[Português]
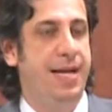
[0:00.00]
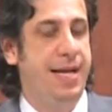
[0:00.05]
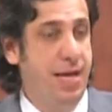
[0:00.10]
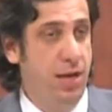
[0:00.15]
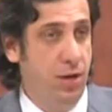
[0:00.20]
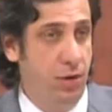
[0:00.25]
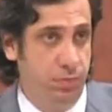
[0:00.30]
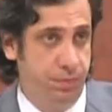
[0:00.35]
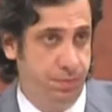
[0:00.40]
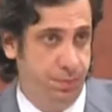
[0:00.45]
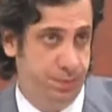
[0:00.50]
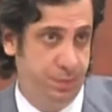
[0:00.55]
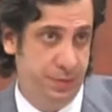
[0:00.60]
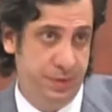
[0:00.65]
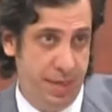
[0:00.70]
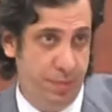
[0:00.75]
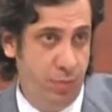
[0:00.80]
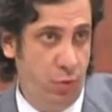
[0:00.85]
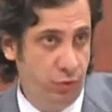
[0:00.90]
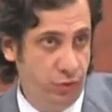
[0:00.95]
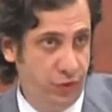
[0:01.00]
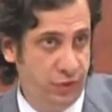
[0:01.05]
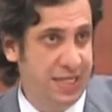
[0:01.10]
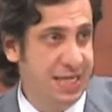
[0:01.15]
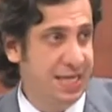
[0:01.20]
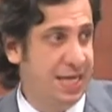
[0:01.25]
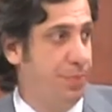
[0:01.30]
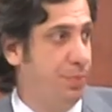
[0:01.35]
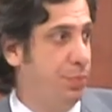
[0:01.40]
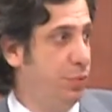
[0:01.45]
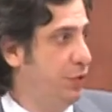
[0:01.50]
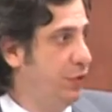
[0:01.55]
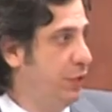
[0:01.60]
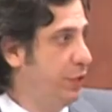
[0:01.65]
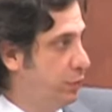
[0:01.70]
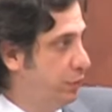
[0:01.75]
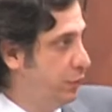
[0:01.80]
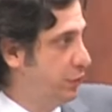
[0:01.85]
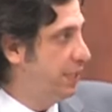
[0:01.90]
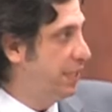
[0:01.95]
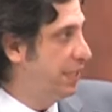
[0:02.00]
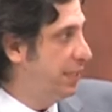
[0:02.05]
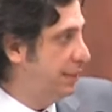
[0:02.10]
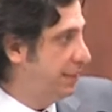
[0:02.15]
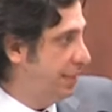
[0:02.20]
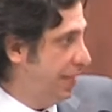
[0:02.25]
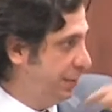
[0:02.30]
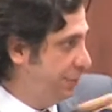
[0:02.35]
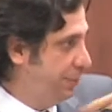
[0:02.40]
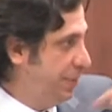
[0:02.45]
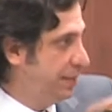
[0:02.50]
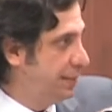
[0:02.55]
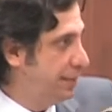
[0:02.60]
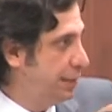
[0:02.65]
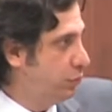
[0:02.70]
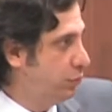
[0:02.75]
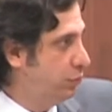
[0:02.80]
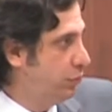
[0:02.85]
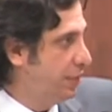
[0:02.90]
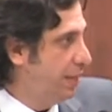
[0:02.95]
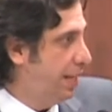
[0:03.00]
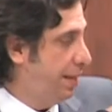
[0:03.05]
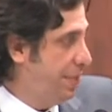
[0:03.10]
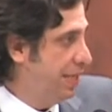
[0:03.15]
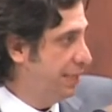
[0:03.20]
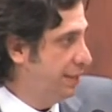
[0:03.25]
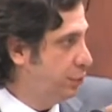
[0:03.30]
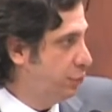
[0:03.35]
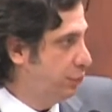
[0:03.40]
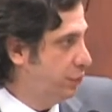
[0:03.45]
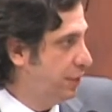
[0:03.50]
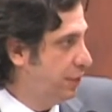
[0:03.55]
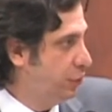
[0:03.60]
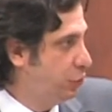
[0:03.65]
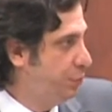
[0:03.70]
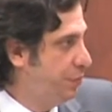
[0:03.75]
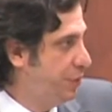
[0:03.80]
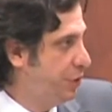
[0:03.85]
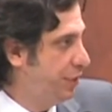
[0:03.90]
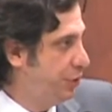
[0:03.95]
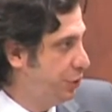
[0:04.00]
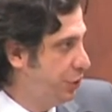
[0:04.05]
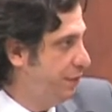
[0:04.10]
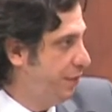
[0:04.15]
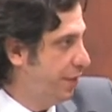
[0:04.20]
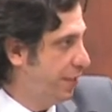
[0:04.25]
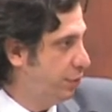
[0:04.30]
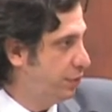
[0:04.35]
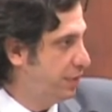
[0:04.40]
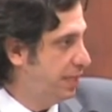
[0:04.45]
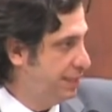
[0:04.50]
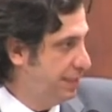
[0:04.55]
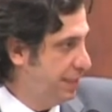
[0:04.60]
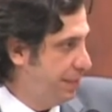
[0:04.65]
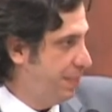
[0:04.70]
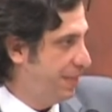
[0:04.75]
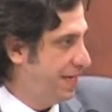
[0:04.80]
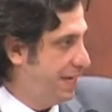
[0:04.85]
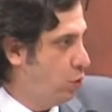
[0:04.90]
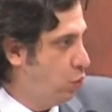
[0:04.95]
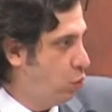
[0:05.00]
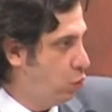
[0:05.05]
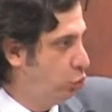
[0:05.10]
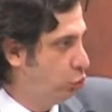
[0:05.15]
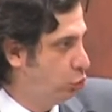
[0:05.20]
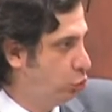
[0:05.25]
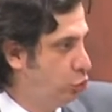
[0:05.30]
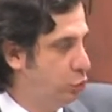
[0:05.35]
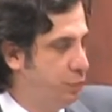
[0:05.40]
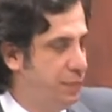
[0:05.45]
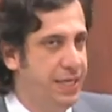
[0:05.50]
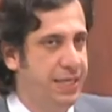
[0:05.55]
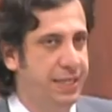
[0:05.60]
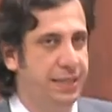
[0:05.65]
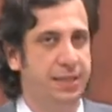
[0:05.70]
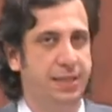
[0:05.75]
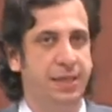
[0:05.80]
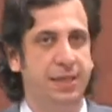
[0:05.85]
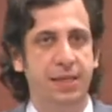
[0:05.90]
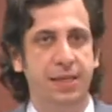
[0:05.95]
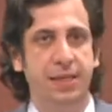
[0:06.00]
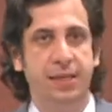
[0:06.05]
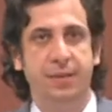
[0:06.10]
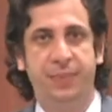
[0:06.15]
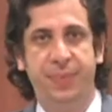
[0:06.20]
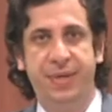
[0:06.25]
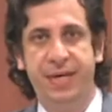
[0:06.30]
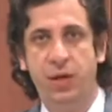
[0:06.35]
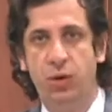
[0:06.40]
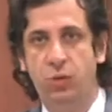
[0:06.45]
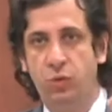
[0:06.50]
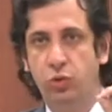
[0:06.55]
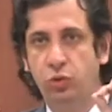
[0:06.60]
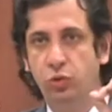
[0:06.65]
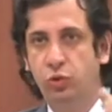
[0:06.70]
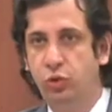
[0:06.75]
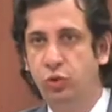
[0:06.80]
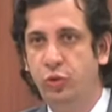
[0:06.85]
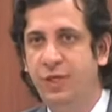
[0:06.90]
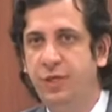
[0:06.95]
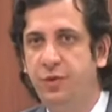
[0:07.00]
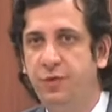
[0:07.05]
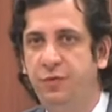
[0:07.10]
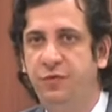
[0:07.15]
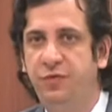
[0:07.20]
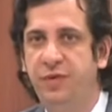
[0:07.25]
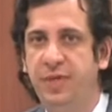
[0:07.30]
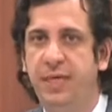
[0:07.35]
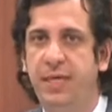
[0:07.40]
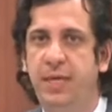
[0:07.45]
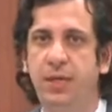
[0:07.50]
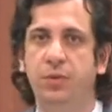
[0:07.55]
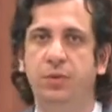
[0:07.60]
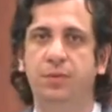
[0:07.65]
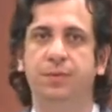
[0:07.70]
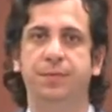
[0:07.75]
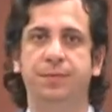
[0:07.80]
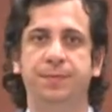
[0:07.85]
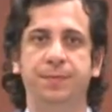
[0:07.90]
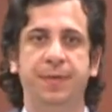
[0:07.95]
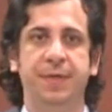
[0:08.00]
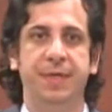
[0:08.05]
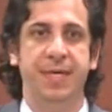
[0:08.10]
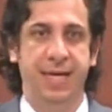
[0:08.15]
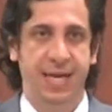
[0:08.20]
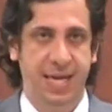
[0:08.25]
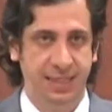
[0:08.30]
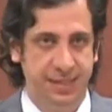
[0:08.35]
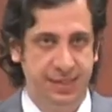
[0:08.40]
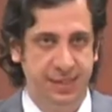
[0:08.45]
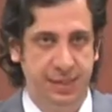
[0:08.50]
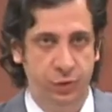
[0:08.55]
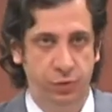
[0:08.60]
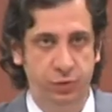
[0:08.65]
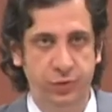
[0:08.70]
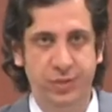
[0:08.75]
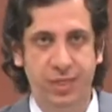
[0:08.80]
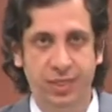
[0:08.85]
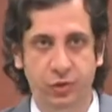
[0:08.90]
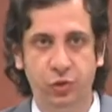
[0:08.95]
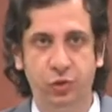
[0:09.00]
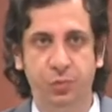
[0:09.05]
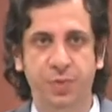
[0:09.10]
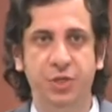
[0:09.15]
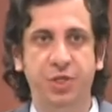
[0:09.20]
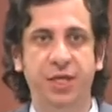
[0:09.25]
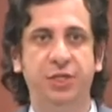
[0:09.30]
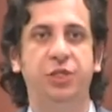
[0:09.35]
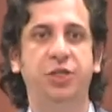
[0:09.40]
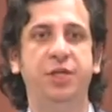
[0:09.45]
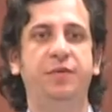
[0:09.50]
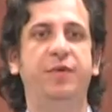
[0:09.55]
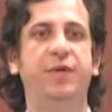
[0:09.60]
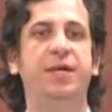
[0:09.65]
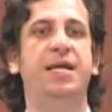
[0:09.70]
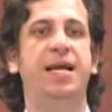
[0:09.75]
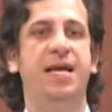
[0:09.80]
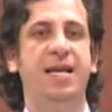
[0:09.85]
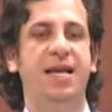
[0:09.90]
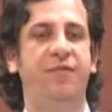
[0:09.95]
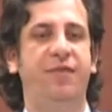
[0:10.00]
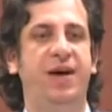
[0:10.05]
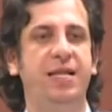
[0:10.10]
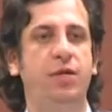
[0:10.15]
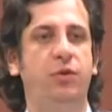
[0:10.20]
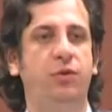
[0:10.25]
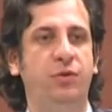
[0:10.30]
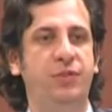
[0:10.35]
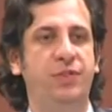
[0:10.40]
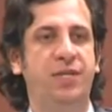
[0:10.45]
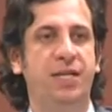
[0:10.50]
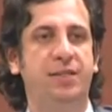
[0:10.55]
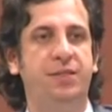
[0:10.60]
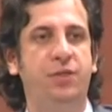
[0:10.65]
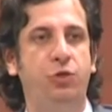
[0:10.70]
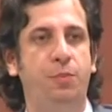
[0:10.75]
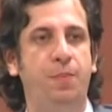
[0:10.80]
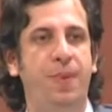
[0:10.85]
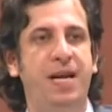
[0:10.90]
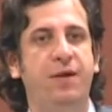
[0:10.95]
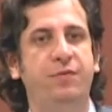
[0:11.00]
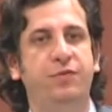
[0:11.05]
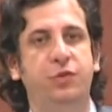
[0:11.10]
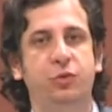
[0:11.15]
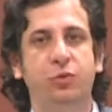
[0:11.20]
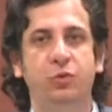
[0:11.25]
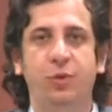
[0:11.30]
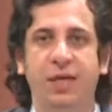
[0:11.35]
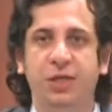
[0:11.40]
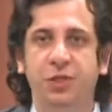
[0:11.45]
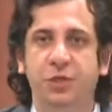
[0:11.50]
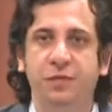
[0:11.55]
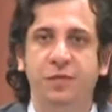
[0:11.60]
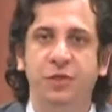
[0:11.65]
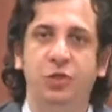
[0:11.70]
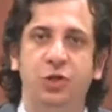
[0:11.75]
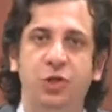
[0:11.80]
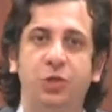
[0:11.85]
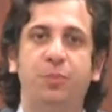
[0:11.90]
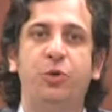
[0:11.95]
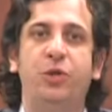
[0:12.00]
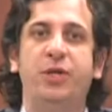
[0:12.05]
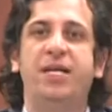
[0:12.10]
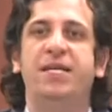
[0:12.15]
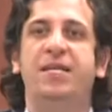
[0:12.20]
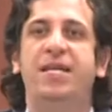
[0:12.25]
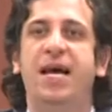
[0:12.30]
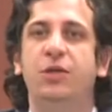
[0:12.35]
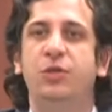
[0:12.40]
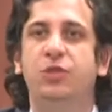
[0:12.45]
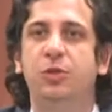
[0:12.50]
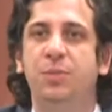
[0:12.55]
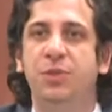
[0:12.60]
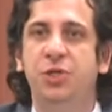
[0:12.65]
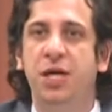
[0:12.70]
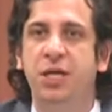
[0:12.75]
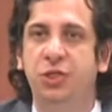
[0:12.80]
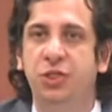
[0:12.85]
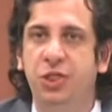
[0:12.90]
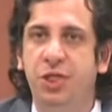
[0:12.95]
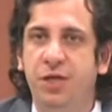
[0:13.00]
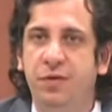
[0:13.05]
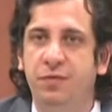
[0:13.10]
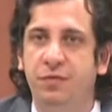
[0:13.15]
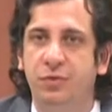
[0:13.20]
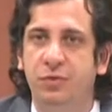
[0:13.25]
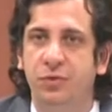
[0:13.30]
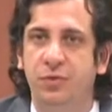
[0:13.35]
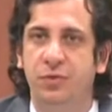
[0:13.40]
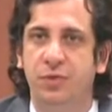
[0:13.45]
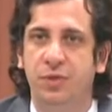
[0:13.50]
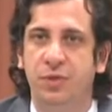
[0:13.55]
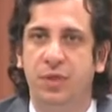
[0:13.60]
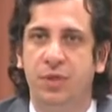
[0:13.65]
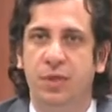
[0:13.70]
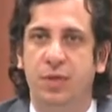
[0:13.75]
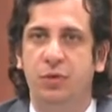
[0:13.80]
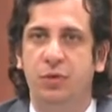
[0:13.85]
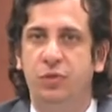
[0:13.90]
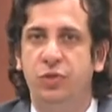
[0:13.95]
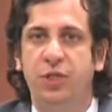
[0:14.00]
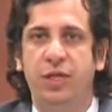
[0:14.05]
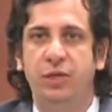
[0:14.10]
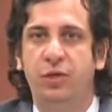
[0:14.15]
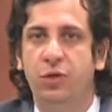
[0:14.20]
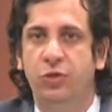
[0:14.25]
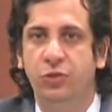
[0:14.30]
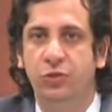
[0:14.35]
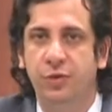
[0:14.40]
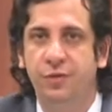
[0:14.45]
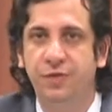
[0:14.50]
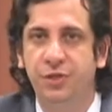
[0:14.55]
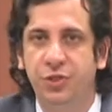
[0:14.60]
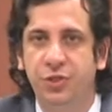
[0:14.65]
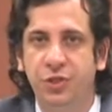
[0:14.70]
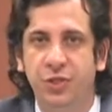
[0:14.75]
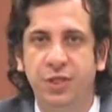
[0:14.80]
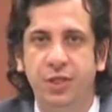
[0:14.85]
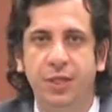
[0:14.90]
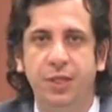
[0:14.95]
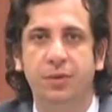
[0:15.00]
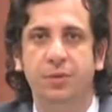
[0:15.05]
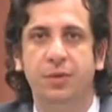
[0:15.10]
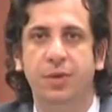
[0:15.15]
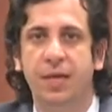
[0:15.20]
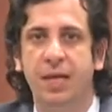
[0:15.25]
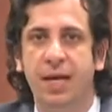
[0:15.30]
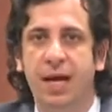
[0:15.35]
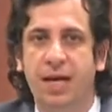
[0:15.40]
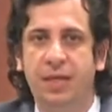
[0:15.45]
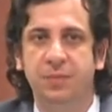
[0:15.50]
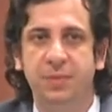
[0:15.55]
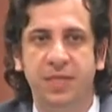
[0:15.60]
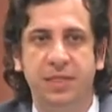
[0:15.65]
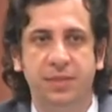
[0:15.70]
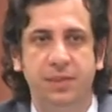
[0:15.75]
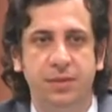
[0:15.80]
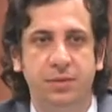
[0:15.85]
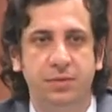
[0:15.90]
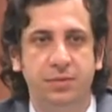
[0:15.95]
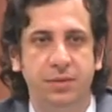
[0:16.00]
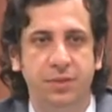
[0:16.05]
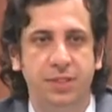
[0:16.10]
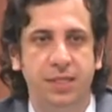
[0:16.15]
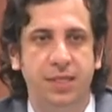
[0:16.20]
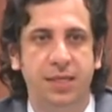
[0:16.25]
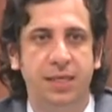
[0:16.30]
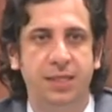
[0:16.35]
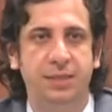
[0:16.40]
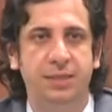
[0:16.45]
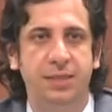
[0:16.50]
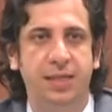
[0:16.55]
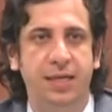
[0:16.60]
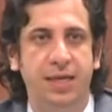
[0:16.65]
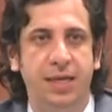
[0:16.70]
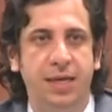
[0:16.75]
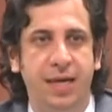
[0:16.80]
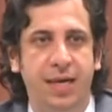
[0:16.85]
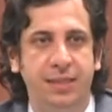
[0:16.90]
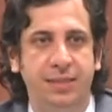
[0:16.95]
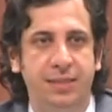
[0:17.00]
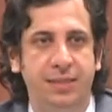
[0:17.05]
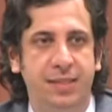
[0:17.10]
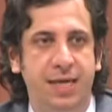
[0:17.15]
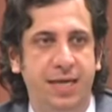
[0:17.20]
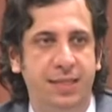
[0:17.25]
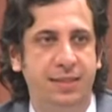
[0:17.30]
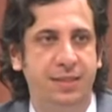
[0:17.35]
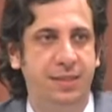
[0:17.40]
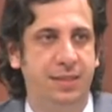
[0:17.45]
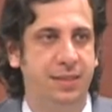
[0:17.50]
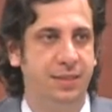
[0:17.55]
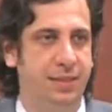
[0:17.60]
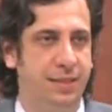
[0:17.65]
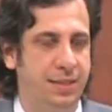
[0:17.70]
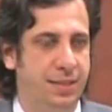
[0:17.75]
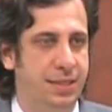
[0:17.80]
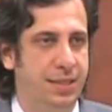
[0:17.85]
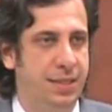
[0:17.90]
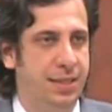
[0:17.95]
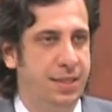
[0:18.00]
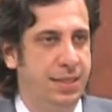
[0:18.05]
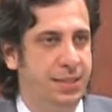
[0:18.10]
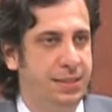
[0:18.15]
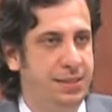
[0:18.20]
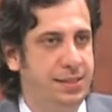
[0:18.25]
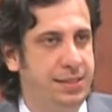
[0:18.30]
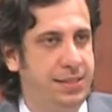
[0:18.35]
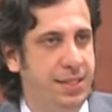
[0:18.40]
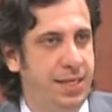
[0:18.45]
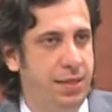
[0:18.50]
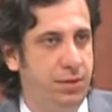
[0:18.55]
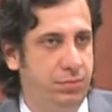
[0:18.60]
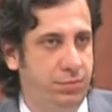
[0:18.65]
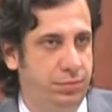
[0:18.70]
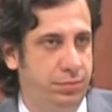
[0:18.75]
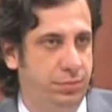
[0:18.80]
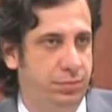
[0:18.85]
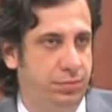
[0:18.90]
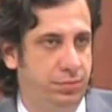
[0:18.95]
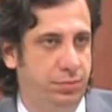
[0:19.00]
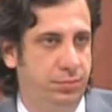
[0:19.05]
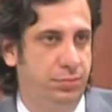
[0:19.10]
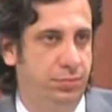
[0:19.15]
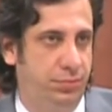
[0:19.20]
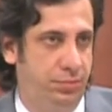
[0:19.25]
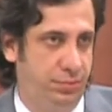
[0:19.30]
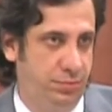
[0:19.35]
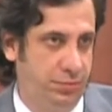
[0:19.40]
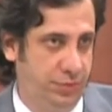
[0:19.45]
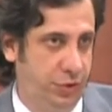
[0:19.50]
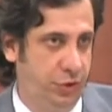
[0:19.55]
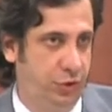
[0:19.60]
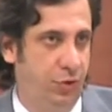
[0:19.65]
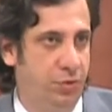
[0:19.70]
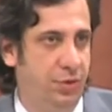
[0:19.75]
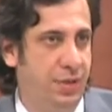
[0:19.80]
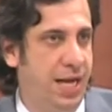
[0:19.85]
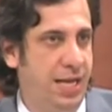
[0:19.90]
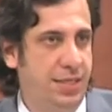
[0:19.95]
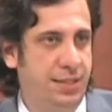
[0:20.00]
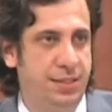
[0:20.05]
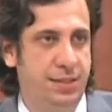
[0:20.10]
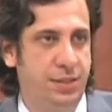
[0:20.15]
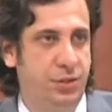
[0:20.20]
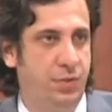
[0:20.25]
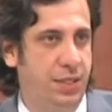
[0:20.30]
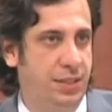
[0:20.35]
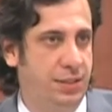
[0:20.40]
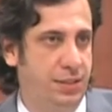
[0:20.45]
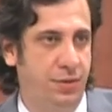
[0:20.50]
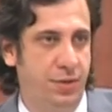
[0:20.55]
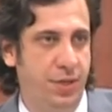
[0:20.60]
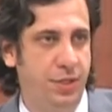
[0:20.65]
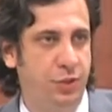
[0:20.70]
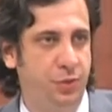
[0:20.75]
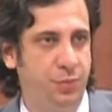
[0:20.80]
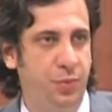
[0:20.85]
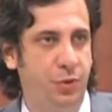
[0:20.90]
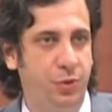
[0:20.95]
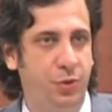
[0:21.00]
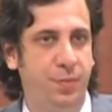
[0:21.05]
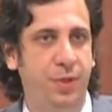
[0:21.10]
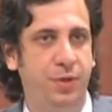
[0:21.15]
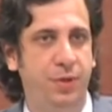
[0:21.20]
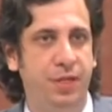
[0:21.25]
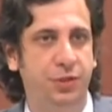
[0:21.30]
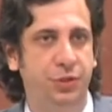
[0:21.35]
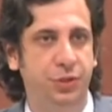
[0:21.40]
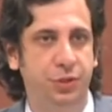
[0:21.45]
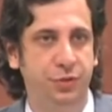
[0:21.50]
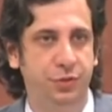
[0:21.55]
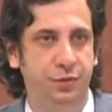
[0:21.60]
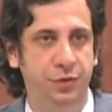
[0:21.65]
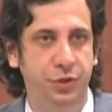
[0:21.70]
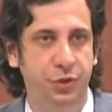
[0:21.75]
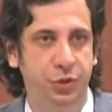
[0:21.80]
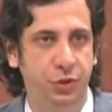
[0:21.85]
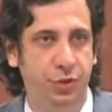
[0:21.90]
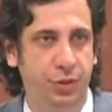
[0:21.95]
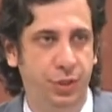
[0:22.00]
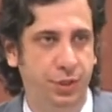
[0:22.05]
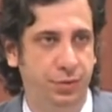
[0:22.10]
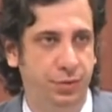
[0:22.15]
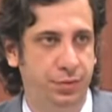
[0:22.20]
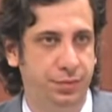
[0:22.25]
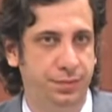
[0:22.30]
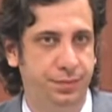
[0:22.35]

e eu demonstrar por circunstâncias, as minhas circunstâncias, a minha circunstância subjetiva que eu trazia para eu consumir, para eu construir um fininho, essa circunstância subjetiva levada em consideração no parágrafo 2 do artigo 28 por critérios objetivos, o jeito que eu estou vestido, as minhas circunstâncias, etc. Se eu estou nessa situação, respondo pelo artigo 28.